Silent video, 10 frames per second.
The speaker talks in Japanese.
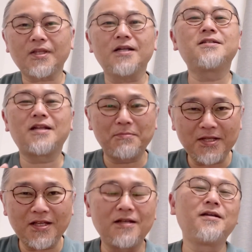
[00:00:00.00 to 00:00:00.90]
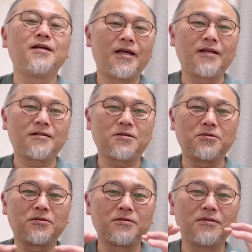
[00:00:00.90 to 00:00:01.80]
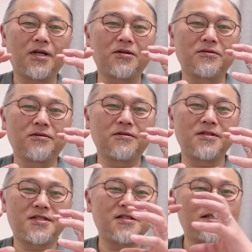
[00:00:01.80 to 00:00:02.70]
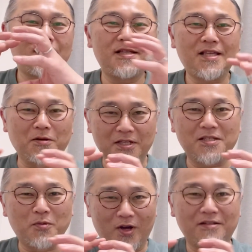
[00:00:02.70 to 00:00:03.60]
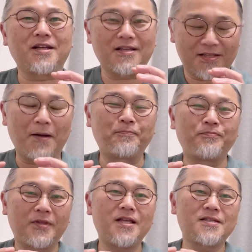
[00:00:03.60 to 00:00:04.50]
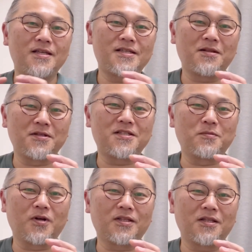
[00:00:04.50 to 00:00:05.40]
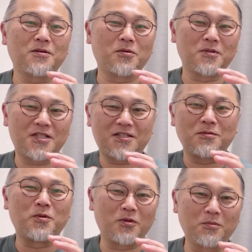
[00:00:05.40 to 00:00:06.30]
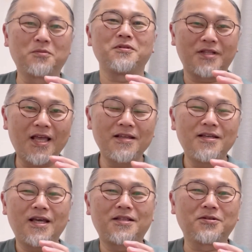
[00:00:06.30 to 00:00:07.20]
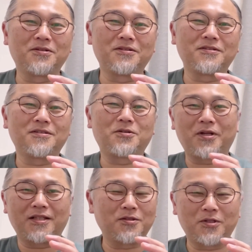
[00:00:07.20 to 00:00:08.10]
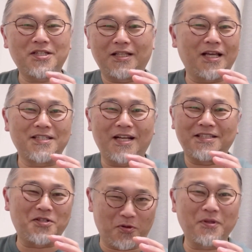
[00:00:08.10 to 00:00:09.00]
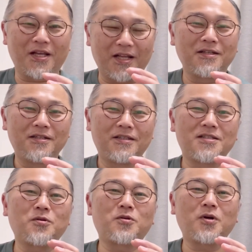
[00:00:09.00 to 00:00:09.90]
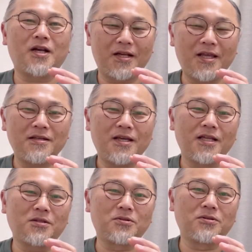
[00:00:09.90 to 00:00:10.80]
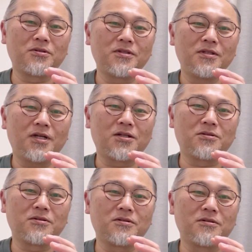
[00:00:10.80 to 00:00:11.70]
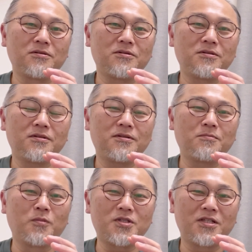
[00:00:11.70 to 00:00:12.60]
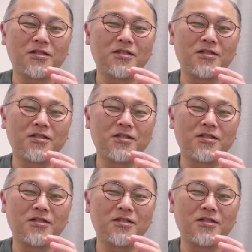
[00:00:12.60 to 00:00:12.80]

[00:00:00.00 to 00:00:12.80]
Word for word: ちなみに、えっと、あの、先生の質問あるじゃないですか。ね、先生の質問があって、この質問の部分ね、えっと、これどっちが大事なんでしょうみたいな。で、そこからね、えっと、あの、もし